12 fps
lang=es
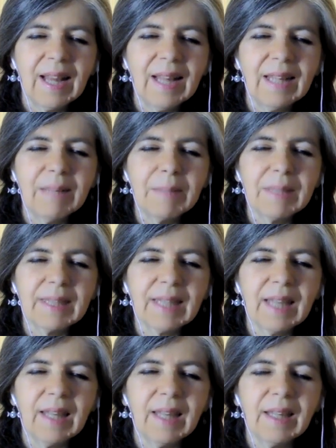
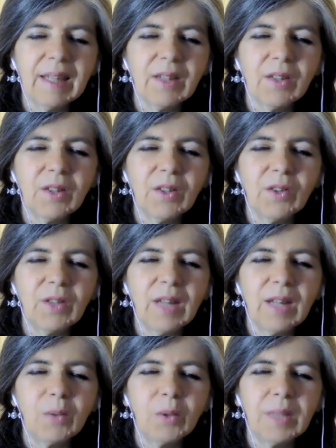Alimentada con
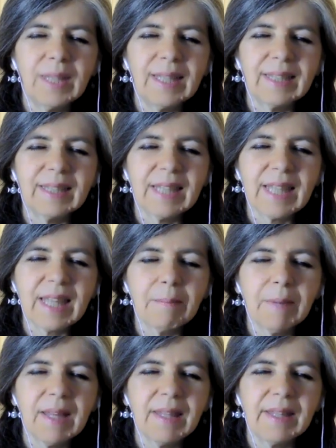la luz de la estrella
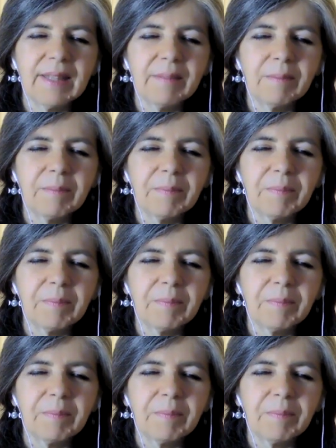madre